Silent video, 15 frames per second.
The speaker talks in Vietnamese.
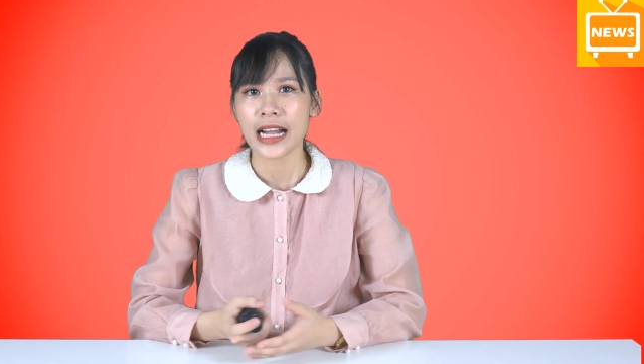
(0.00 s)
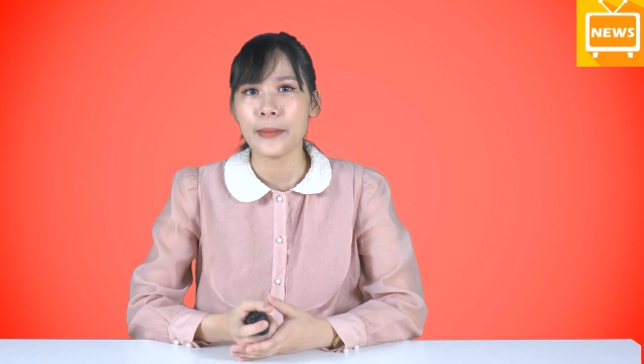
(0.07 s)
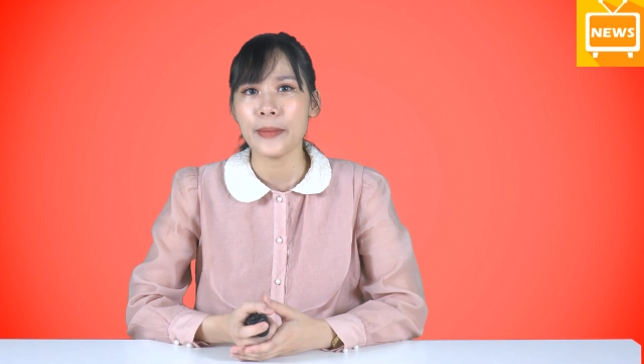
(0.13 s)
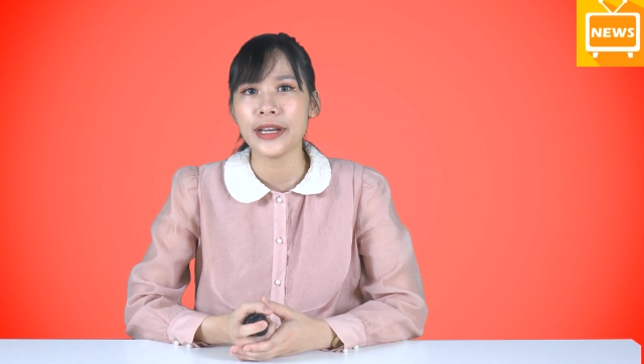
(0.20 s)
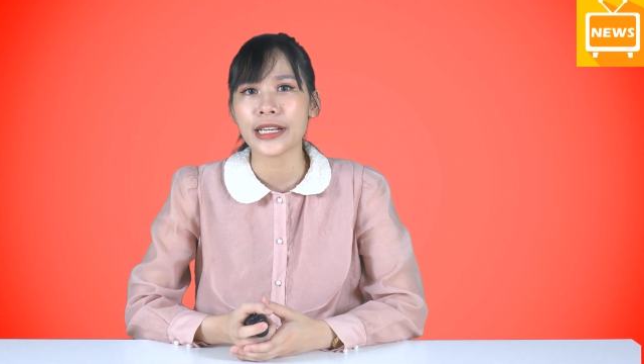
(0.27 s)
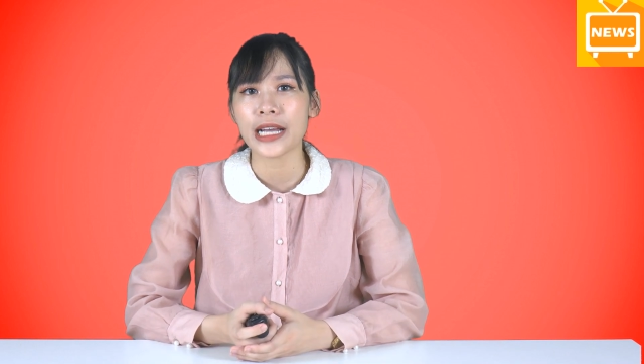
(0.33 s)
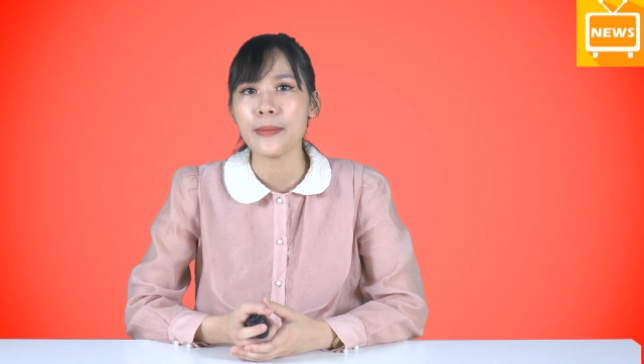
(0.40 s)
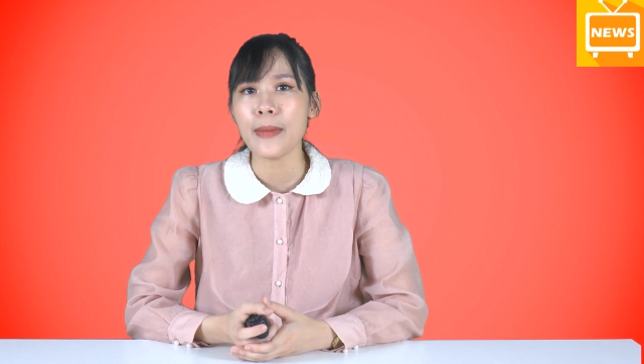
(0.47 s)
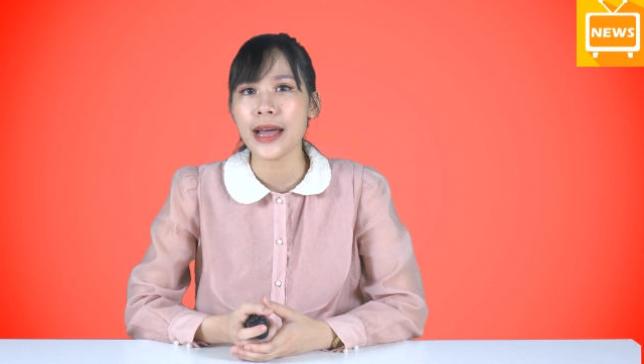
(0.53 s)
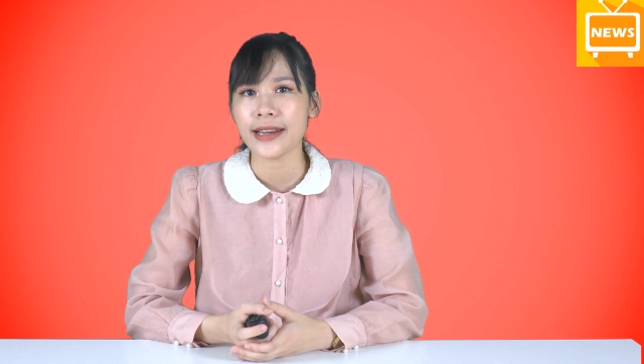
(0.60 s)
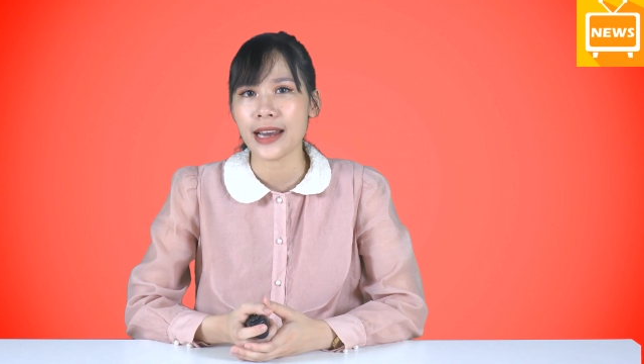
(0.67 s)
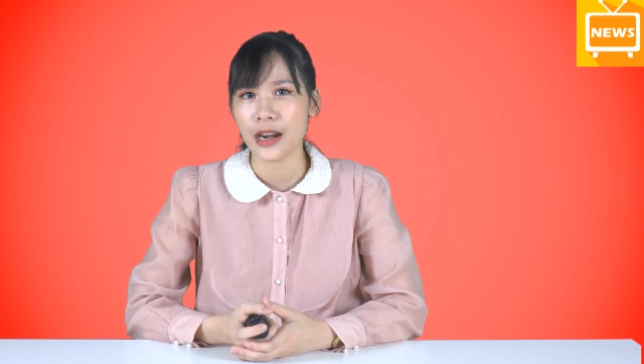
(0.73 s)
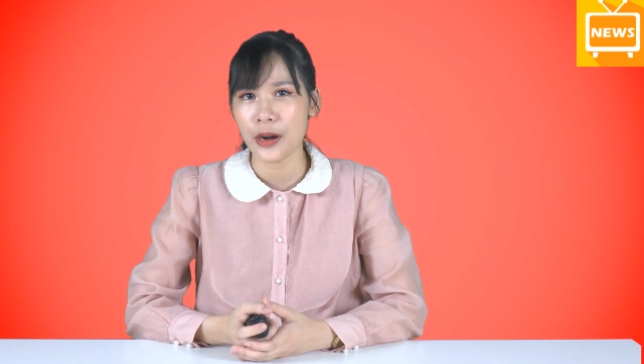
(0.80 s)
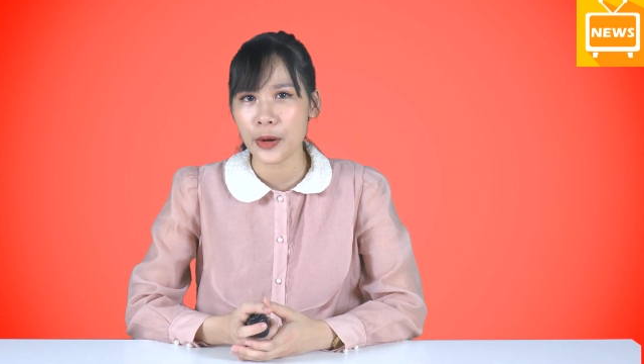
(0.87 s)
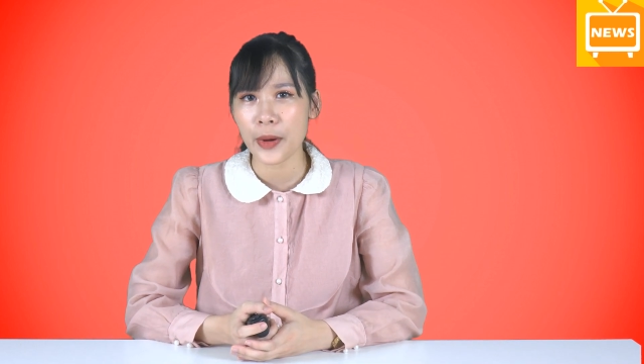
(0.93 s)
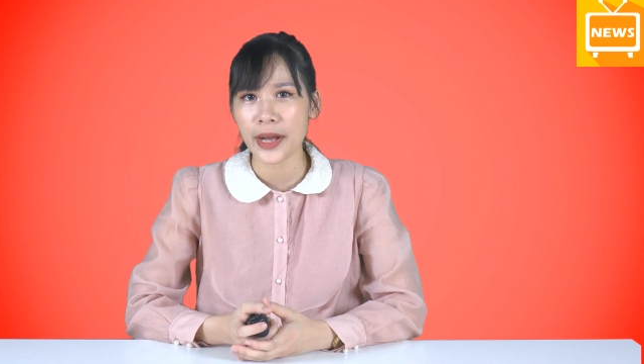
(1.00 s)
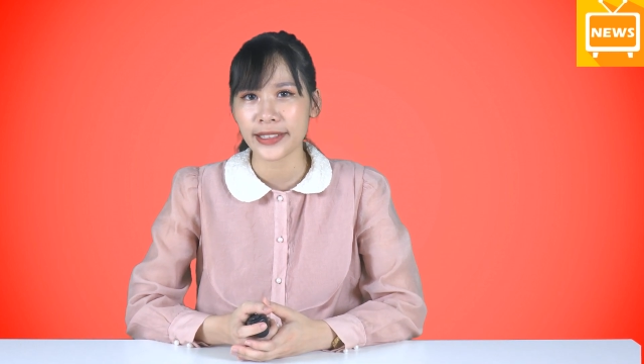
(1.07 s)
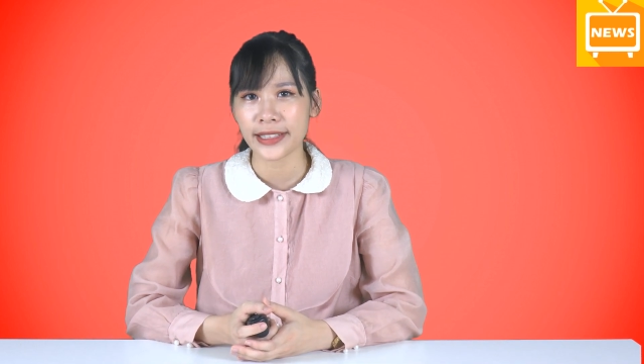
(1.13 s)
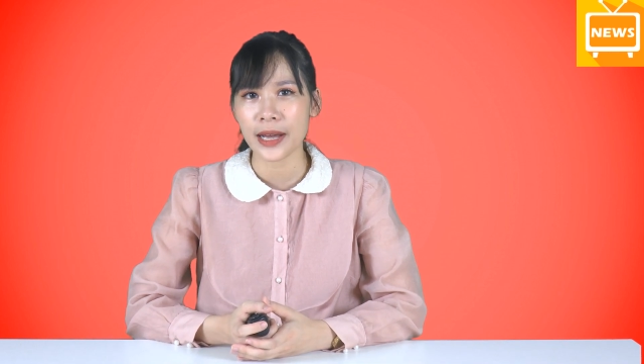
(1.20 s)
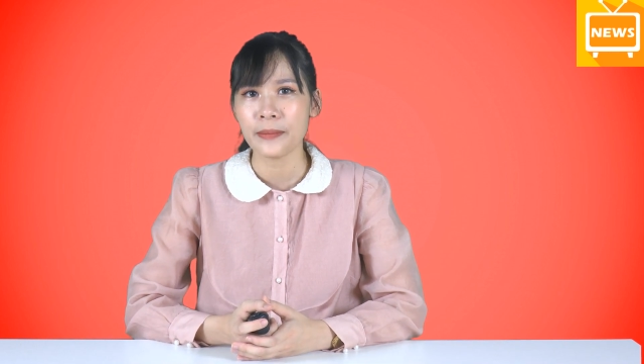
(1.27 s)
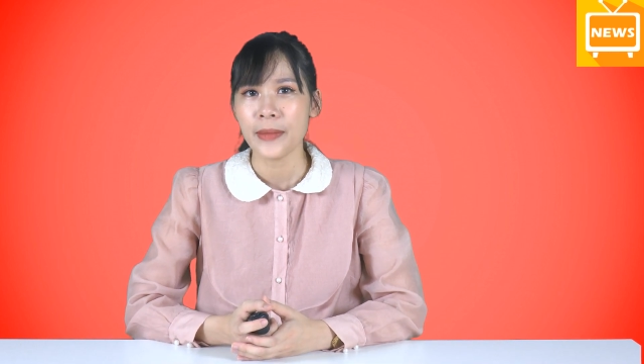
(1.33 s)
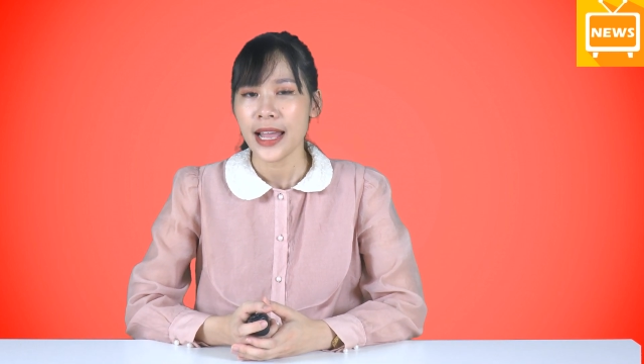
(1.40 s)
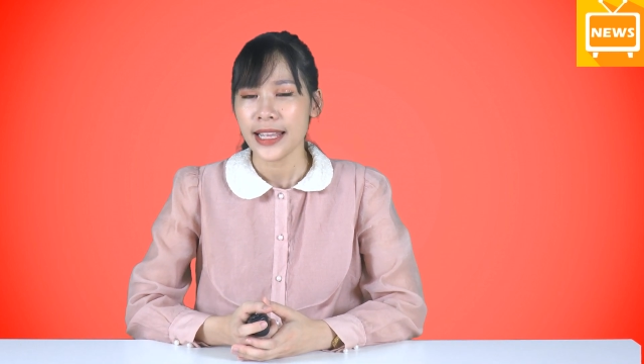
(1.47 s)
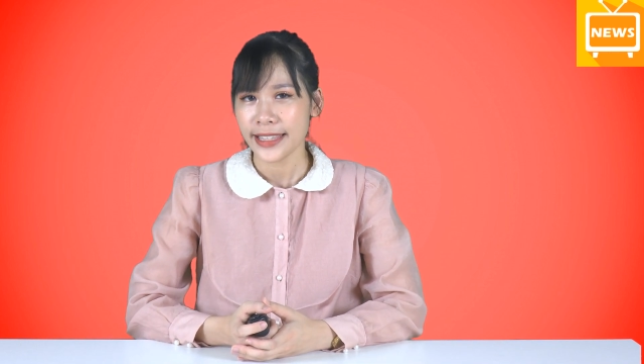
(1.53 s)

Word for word: Cảm ơn các bạn đã luôn quan tâm,